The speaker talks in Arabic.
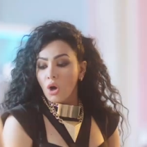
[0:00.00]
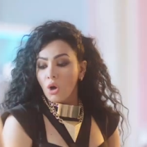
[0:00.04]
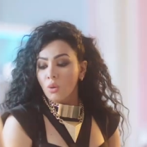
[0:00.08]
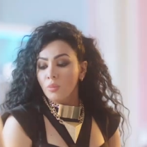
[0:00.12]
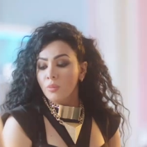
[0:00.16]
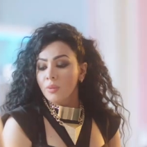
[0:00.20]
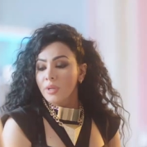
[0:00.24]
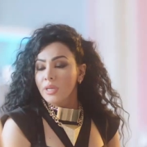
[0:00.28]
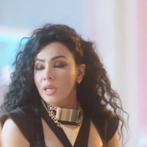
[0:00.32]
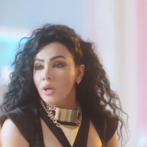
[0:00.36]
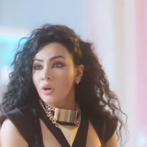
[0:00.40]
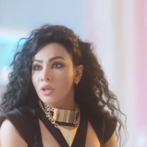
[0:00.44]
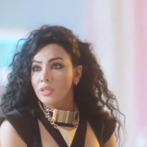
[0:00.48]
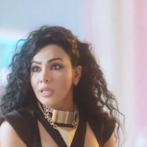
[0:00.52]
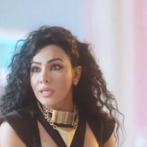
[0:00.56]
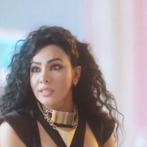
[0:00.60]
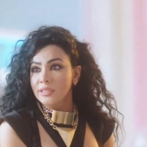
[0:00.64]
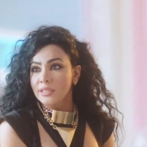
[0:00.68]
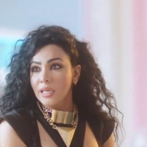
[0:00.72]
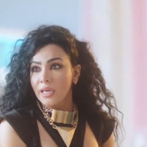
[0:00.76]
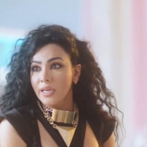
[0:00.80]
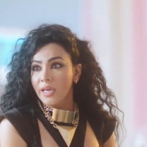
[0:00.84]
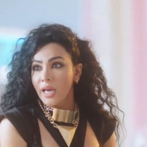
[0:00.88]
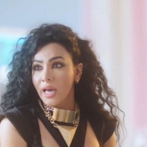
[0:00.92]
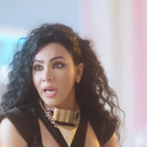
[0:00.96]
عموما لو
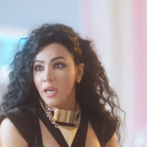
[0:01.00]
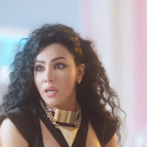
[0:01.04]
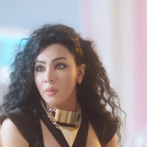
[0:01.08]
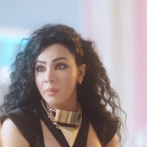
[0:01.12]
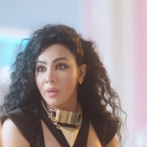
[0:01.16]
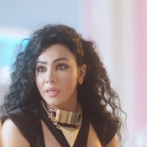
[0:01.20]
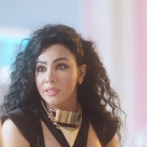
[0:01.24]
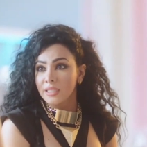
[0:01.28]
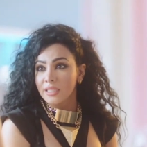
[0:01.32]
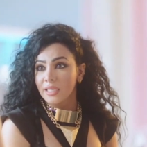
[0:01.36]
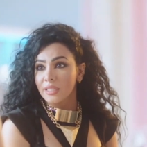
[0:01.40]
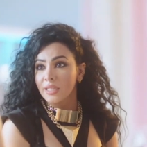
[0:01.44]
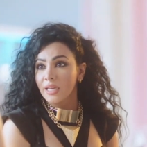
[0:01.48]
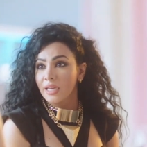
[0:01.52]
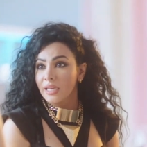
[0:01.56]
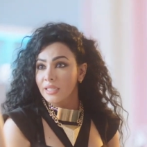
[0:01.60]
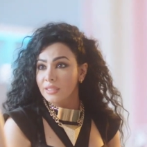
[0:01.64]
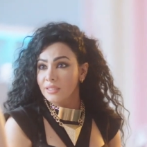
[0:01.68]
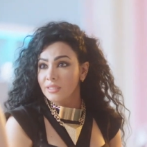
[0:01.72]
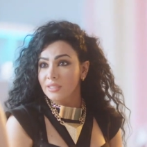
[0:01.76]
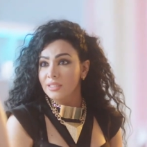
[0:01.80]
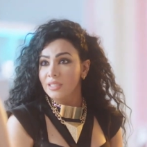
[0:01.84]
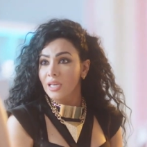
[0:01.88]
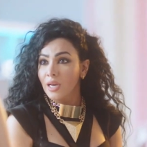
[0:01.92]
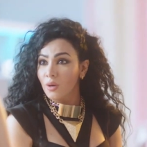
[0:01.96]
احتجتي اي حاجه بعد كده
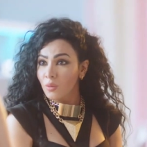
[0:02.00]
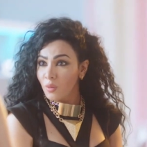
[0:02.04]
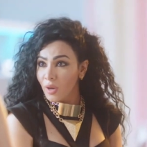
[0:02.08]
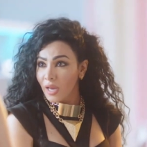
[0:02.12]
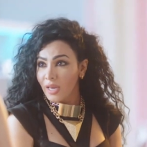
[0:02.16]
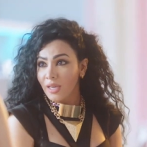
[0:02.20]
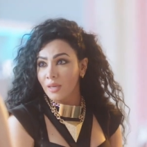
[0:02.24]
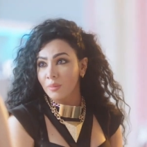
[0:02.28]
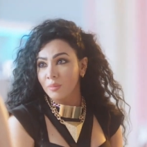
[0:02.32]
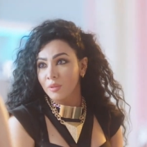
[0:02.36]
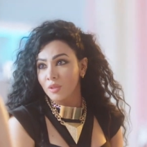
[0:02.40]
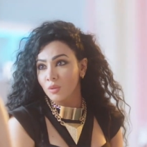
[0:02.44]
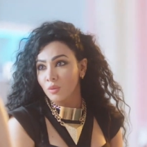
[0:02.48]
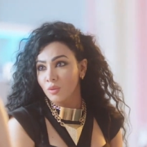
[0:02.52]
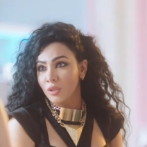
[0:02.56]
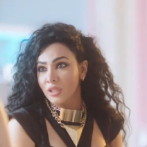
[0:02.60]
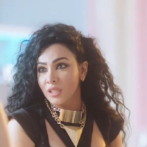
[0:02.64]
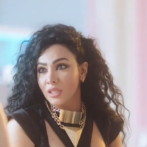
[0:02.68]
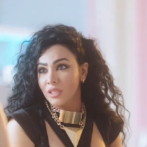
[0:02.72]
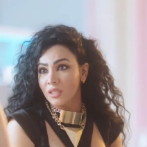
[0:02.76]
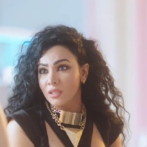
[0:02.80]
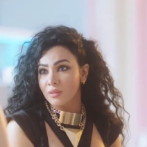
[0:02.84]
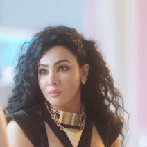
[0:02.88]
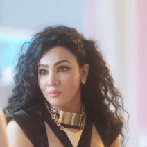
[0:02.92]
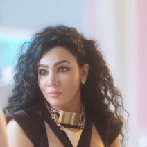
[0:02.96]
انت او ايه بقي
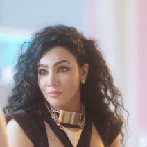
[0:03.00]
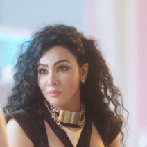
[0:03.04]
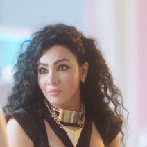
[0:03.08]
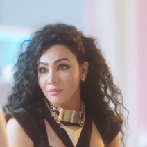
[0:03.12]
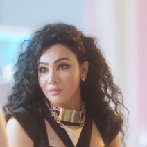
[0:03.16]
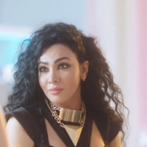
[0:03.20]
قولي لي